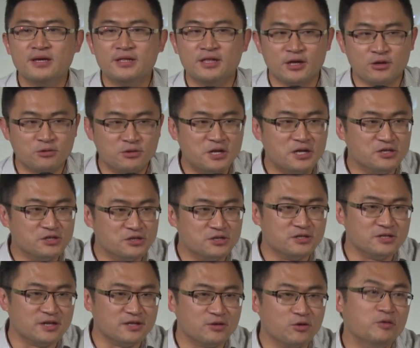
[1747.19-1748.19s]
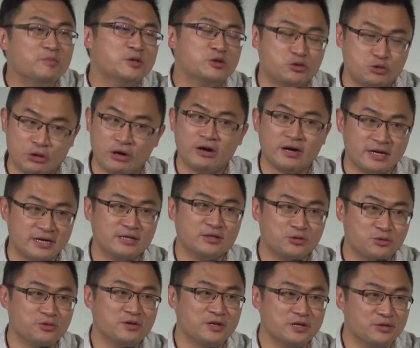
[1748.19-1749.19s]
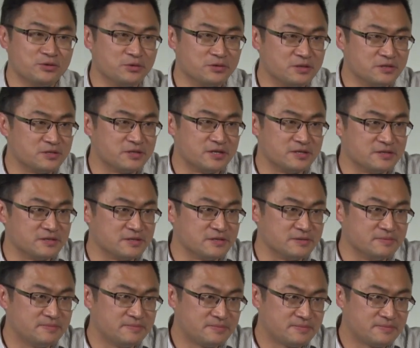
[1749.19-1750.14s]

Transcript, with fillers: 能够认识神，我们需要很多很多的神迹。